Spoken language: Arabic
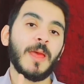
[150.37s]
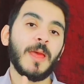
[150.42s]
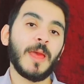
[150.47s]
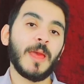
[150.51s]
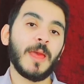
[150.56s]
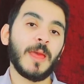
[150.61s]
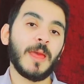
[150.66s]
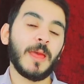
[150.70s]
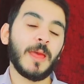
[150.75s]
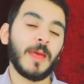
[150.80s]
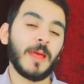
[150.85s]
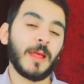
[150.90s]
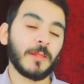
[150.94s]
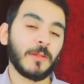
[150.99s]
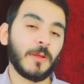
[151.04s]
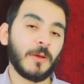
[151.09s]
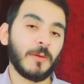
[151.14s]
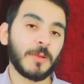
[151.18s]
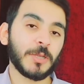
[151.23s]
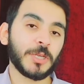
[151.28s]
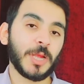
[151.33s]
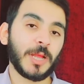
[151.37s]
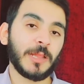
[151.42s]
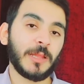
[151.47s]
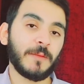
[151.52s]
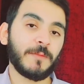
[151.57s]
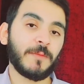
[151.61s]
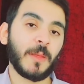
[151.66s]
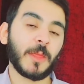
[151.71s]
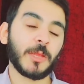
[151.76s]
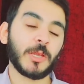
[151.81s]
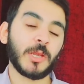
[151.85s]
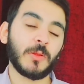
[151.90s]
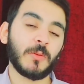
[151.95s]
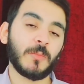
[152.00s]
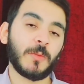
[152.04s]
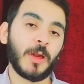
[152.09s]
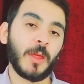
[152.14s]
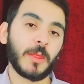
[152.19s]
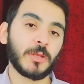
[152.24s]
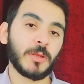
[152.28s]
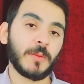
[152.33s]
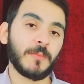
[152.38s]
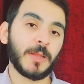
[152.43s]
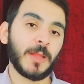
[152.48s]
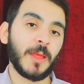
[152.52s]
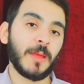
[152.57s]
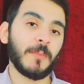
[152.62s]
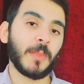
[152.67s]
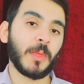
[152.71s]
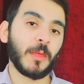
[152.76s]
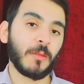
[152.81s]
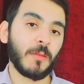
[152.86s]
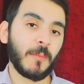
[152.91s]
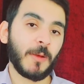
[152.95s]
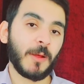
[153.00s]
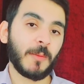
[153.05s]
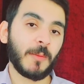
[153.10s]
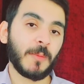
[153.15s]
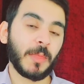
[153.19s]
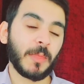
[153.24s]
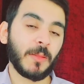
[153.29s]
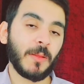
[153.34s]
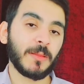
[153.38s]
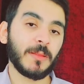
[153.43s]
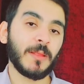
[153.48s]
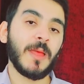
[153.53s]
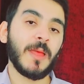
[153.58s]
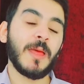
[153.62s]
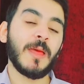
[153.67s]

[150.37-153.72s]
آه اللهم اجعل لي فرجا ومخرجا من امري سبع مرات